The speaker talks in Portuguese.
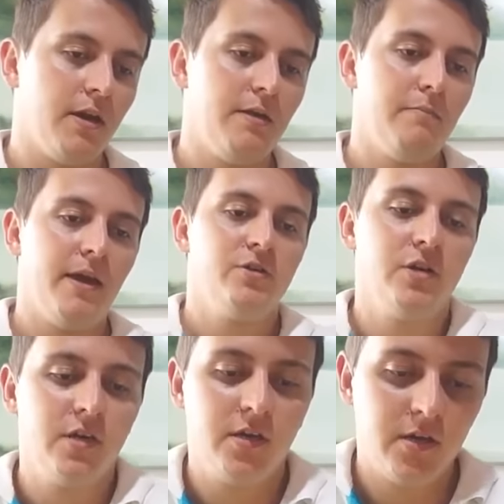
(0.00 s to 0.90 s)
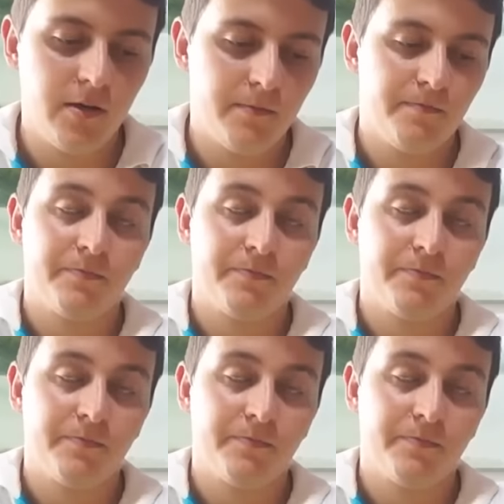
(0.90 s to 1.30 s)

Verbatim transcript: em média